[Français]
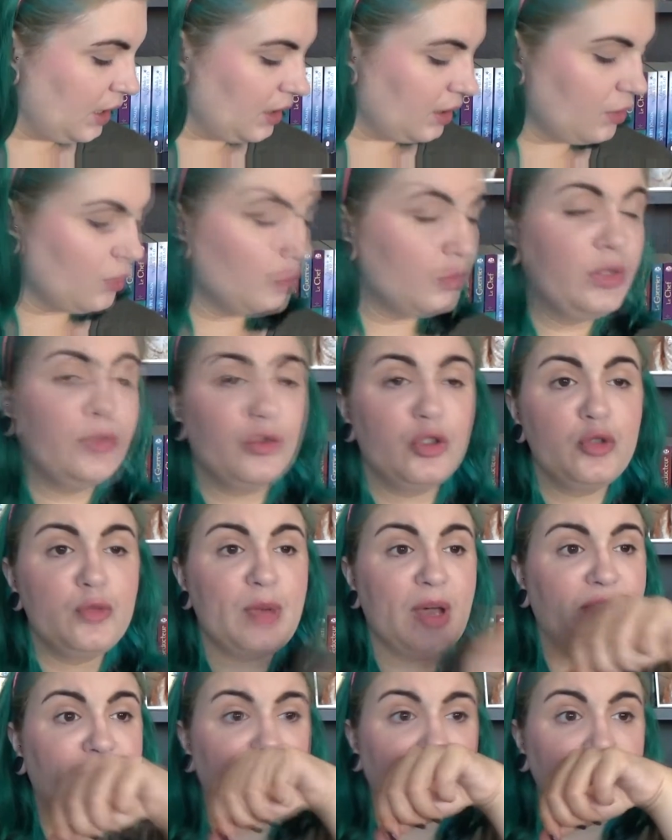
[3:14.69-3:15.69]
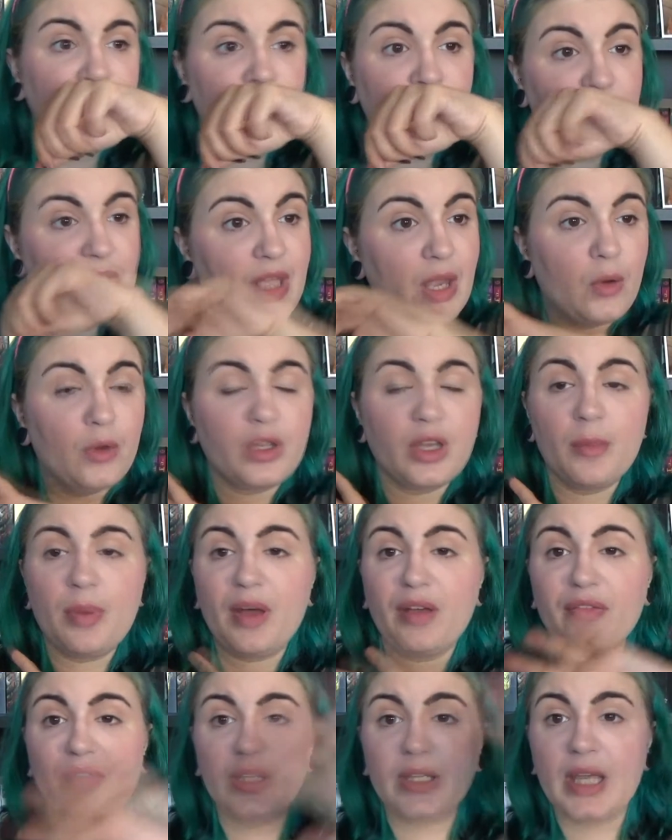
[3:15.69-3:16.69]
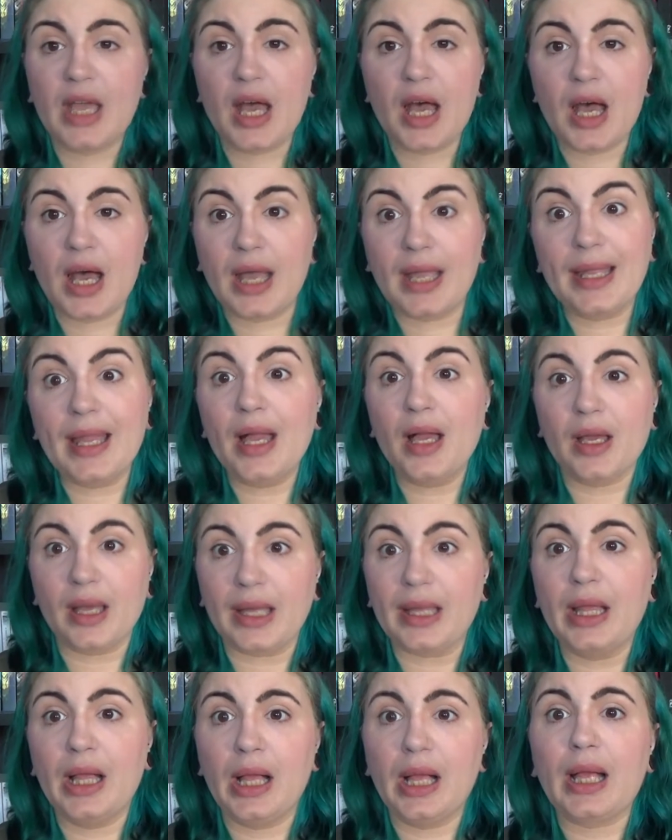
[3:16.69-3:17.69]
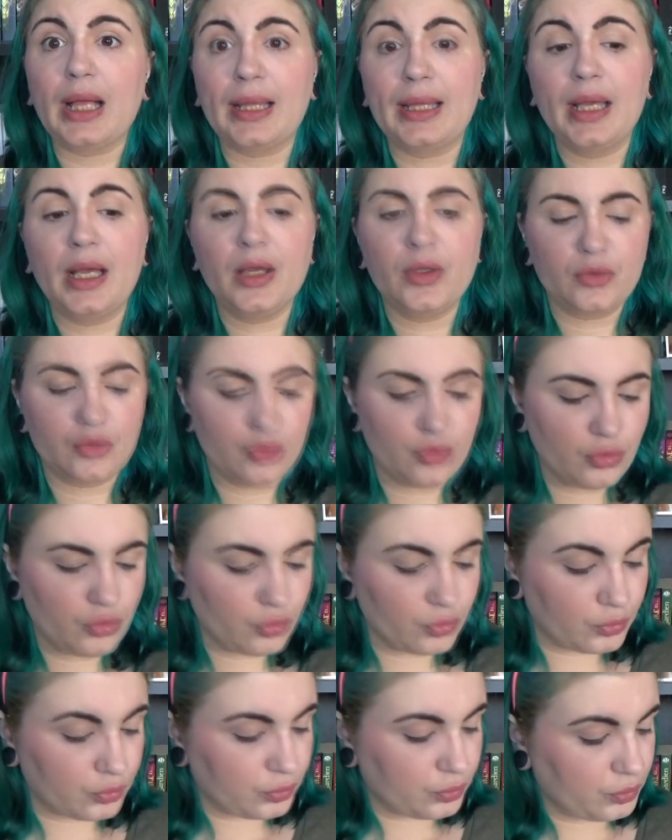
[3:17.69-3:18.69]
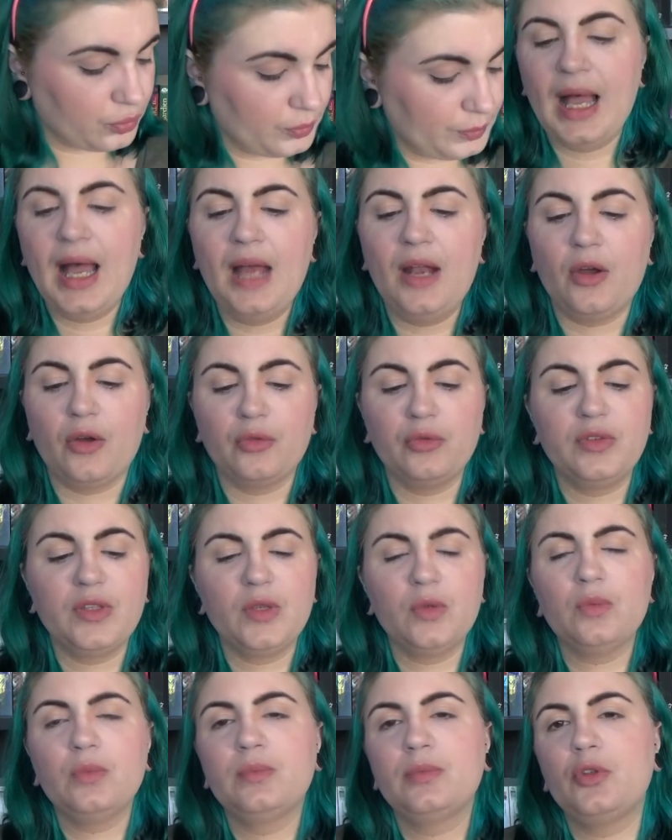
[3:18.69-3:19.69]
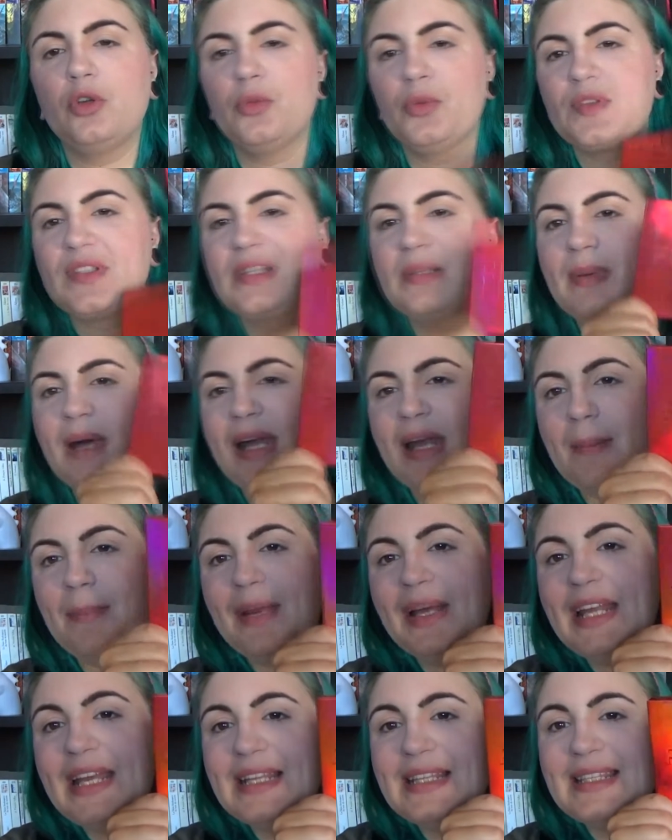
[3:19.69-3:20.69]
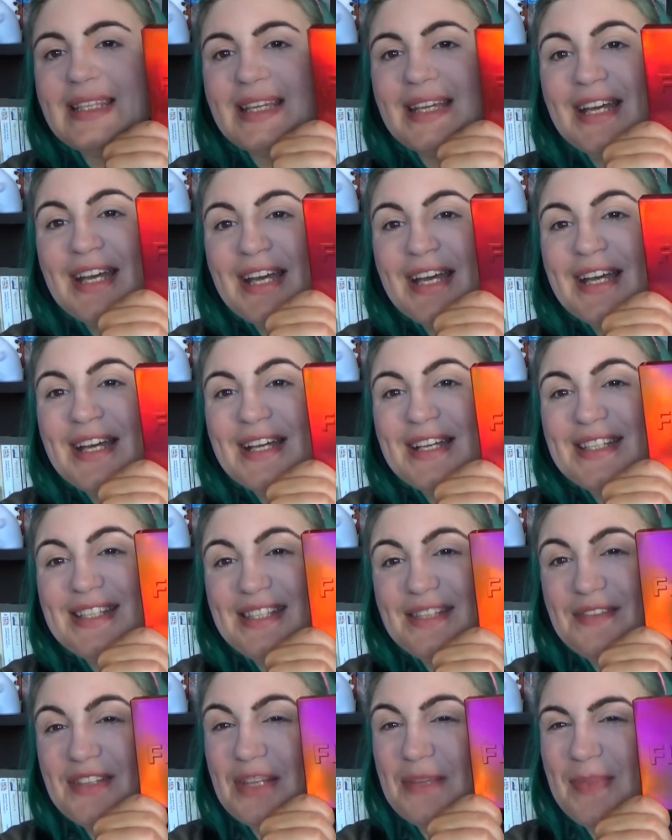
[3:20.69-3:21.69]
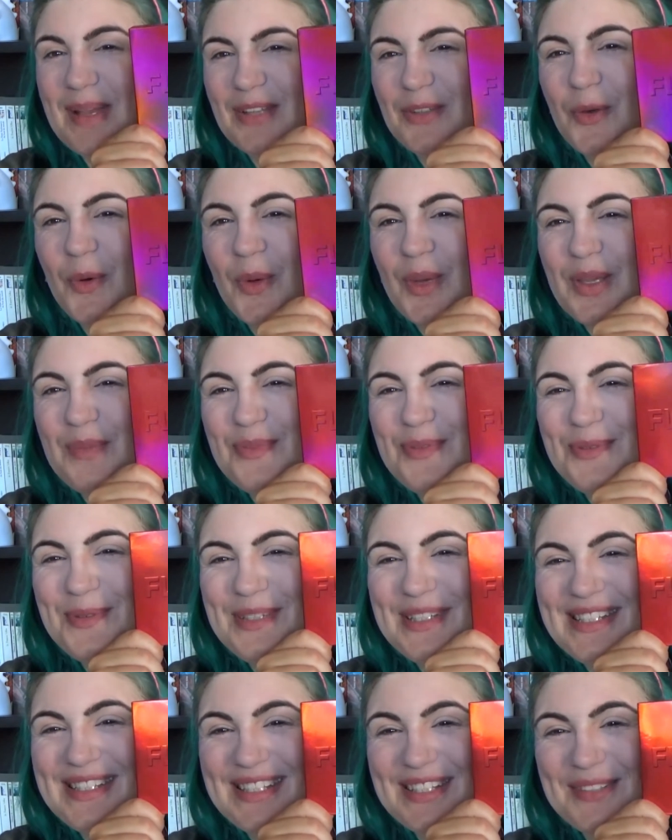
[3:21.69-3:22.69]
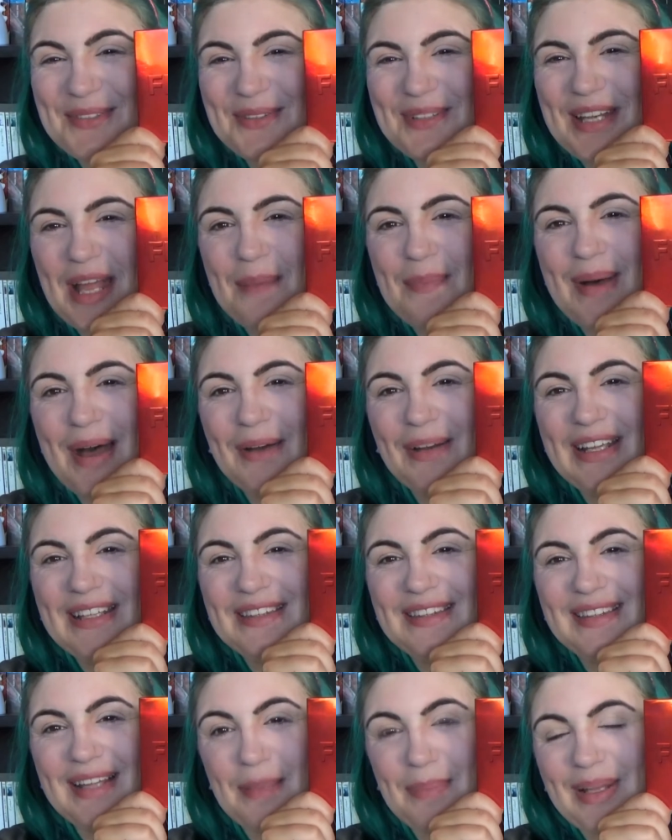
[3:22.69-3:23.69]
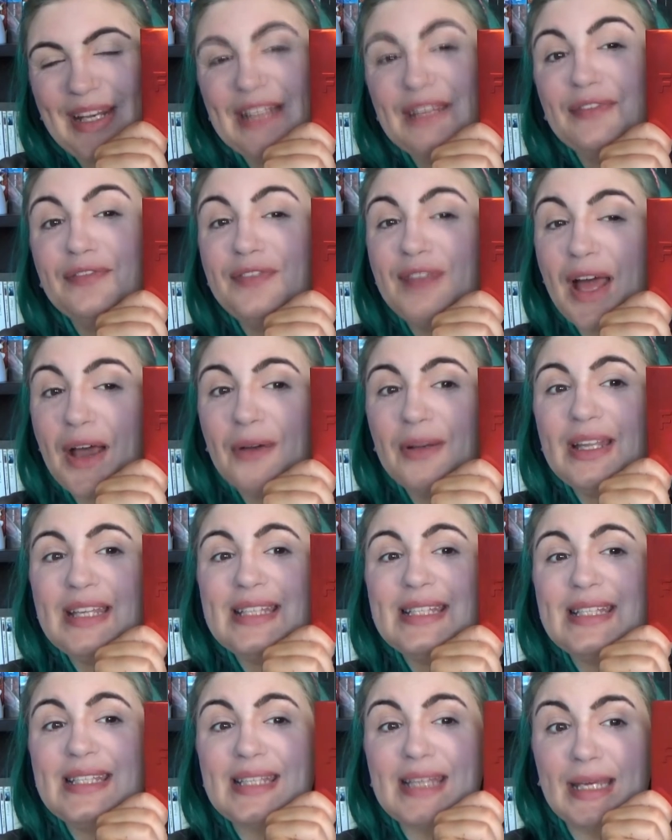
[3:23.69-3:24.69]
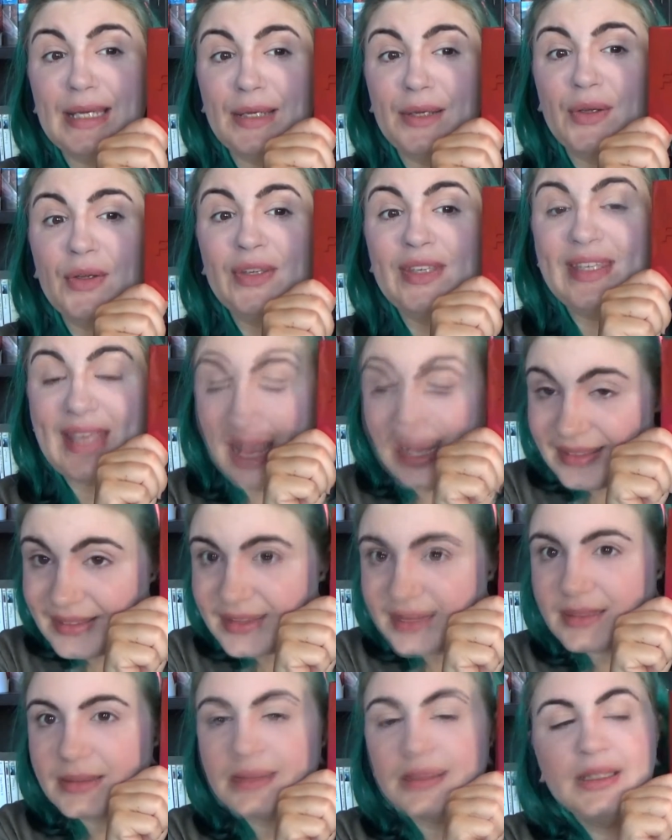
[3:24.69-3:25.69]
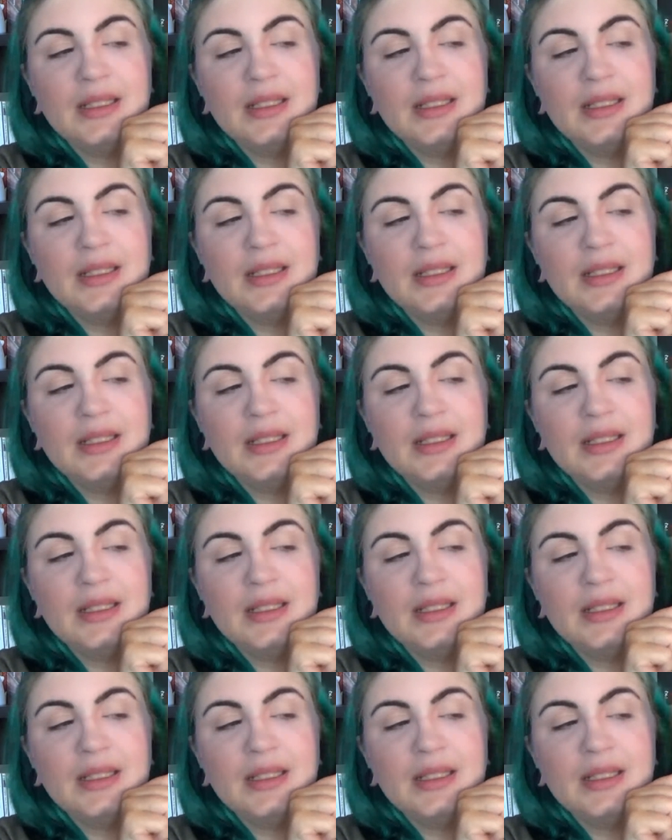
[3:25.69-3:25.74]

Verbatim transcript: Au niveau du parfum, il n'y a aucun parfum, il n'y a rien, rien, rien du tout. Alors, nous allons commencer par la palette. Si vous n'êtes pas trop ébloui, c'est donc la palette, la palette Flawless 4. Euh,